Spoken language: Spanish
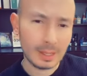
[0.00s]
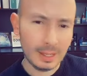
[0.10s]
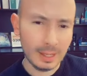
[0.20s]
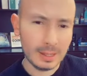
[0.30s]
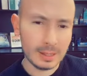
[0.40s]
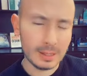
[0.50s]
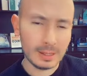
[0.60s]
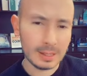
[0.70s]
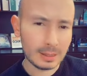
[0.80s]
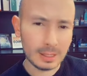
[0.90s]
y eh,
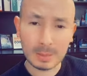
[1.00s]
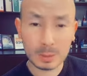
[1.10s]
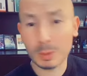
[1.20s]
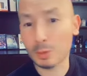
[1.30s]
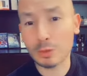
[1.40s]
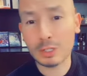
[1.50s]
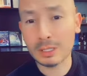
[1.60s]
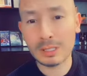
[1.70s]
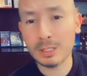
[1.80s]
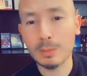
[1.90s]
ya tiene más o menos un
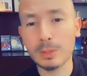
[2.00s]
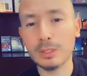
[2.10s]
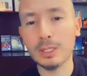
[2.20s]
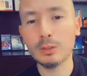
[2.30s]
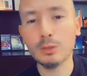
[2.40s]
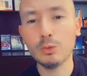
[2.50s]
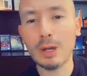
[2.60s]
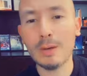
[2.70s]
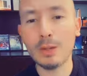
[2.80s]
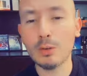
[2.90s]
85% de su
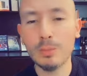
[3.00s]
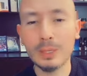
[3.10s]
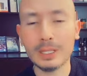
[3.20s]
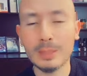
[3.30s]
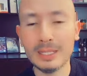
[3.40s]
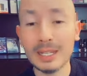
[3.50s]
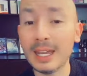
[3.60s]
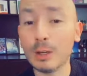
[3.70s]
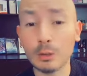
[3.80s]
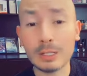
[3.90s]
cabello completamente
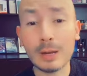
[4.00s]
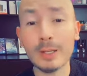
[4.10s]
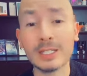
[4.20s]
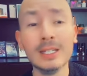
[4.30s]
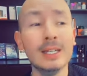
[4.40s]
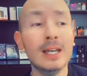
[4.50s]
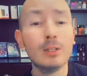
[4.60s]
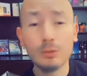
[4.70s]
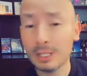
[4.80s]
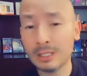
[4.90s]
negro otra vez. Es
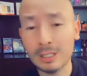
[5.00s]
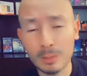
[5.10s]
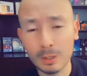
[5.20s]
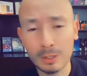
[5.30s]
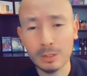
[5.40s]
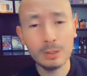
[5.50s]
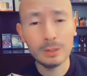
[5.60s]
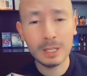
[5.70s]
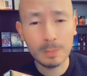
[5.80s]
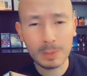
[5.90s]
un
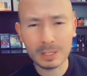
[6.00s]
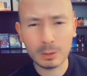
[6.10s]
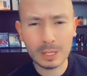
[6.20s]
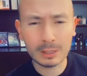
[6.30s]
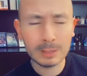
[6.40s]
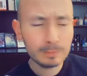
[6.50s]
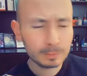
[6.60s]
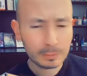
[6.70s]
testimonio impresionante.